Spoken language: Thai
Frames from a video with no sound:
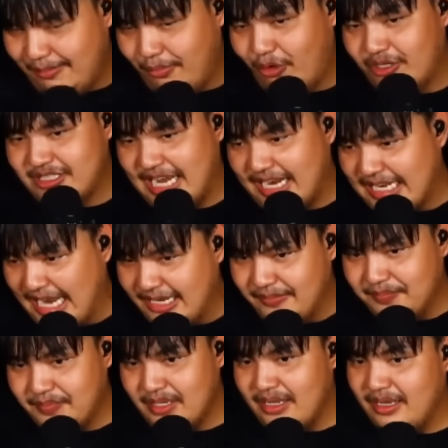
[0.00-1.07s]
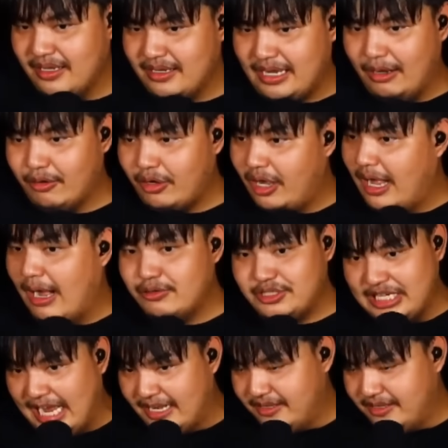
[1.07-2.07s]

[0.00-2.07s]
สามคนจากนั้นเขาก็เอา